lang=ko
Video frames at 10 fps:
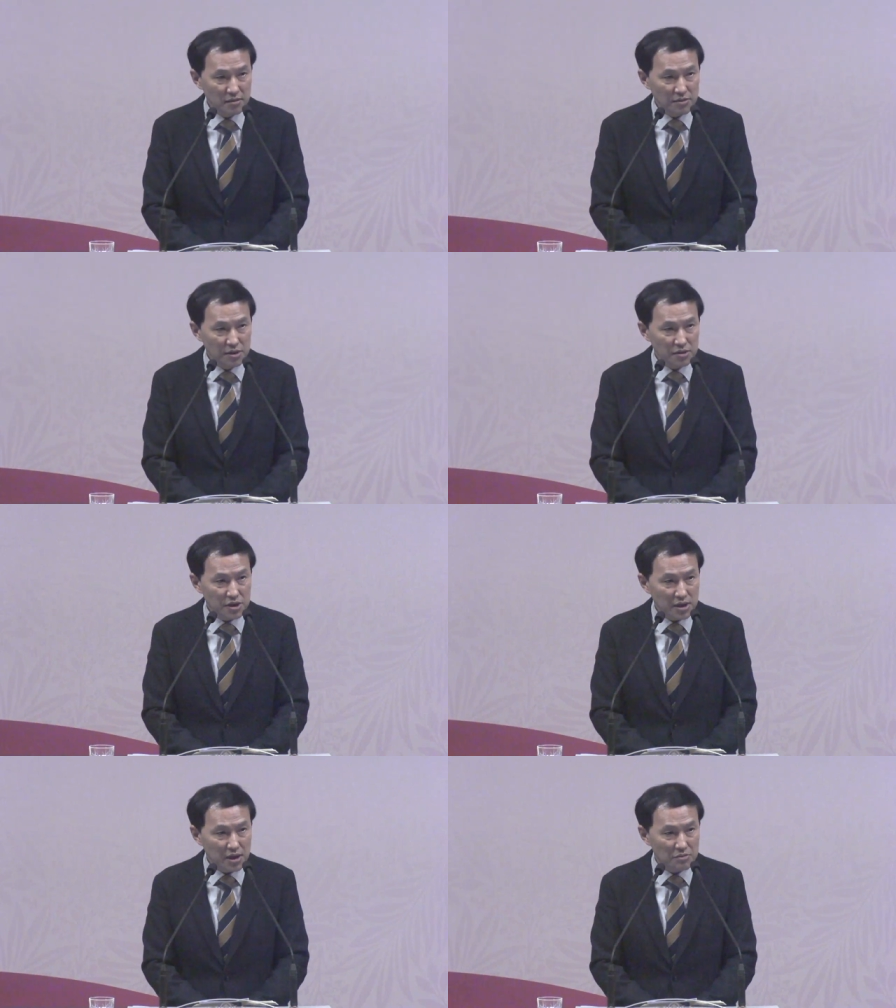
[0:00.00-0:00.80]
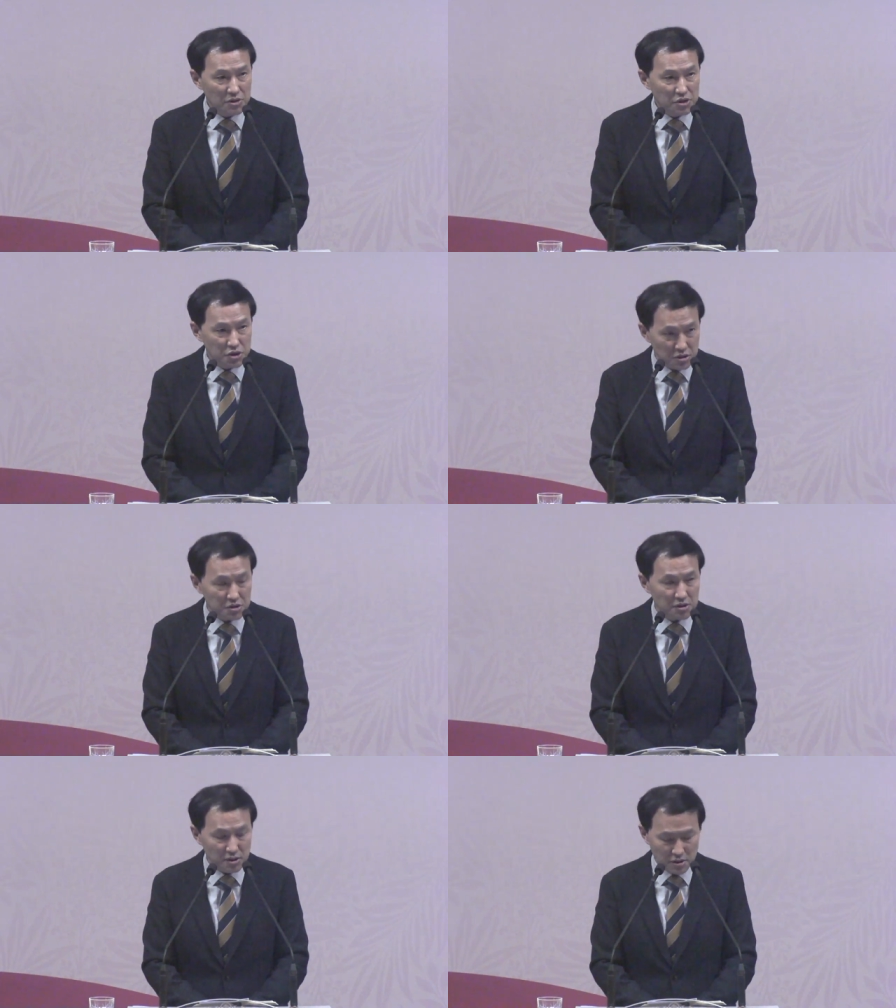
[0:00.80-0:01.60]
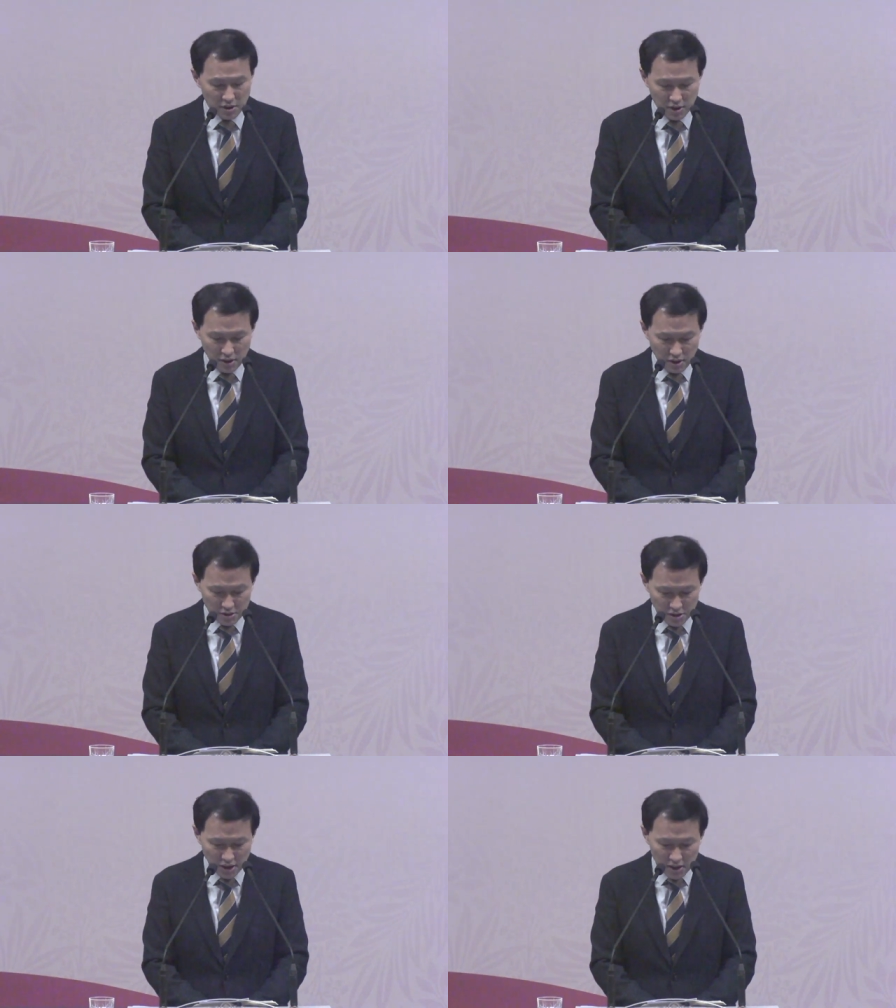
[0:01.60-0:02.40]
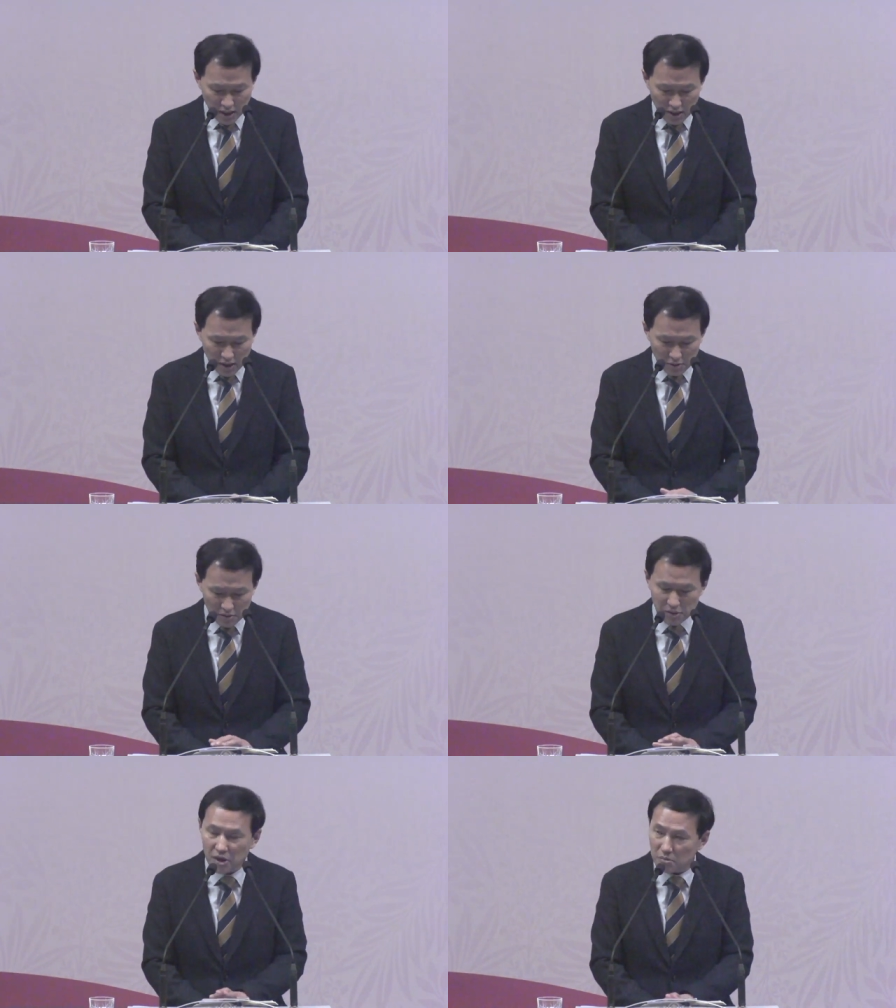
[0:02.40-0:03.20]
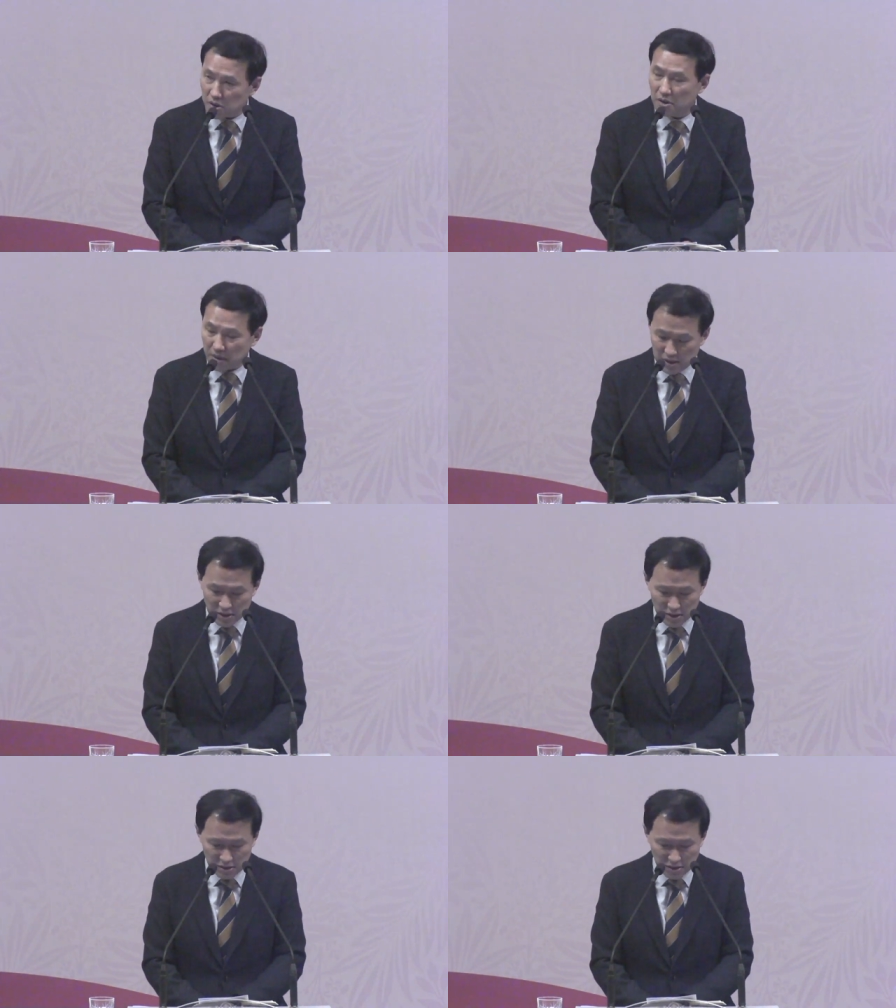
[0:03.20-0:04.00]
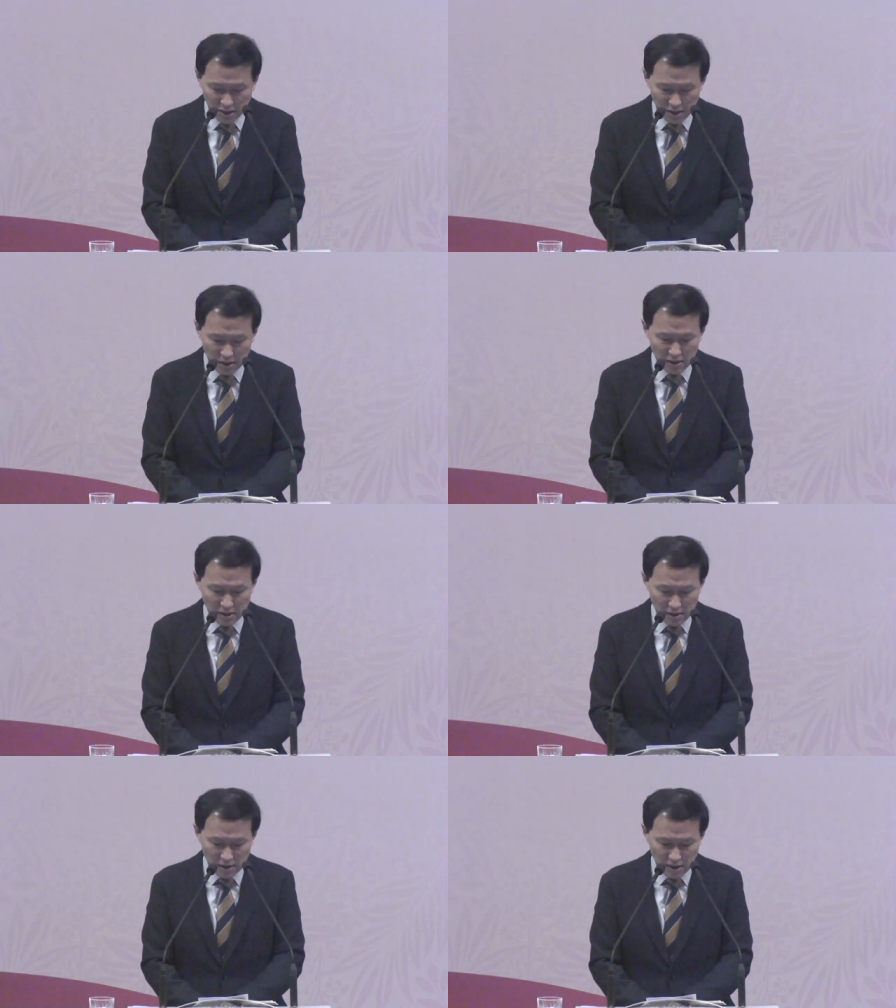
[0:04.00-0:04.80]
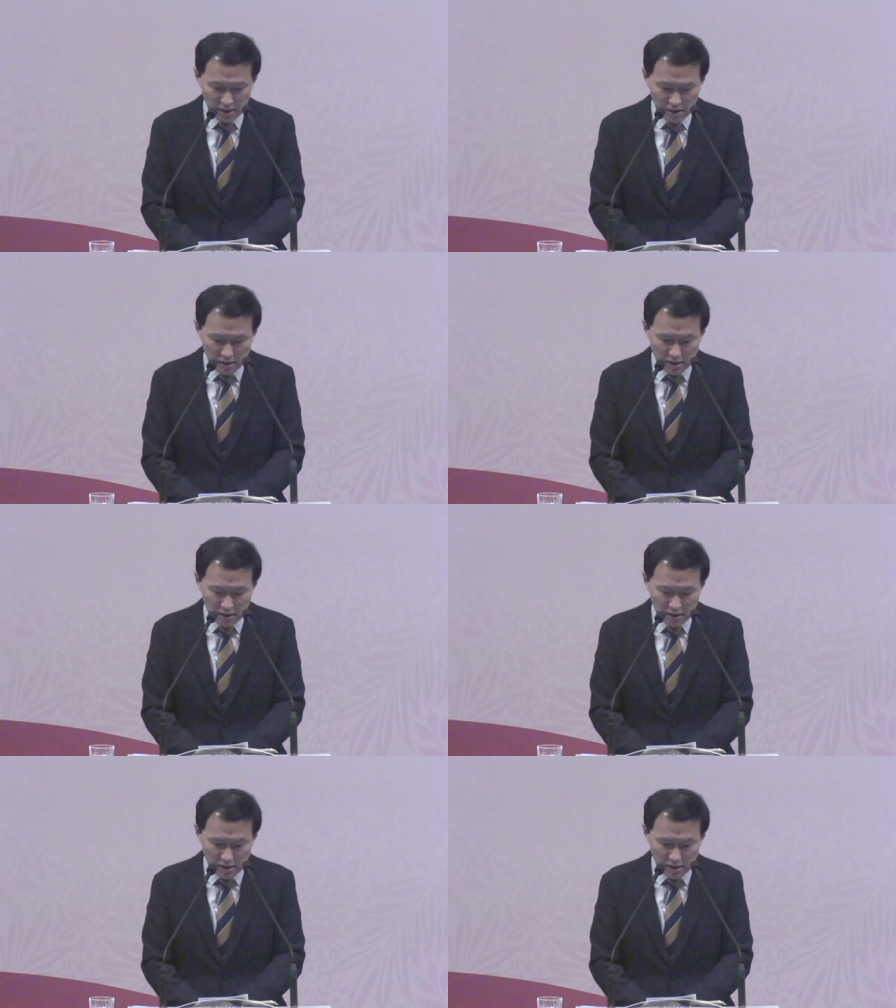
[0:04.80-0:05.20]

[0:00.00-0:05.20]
우린 죄값을 치러서 죄의 대가로 형벌을 받아야 되는데 아,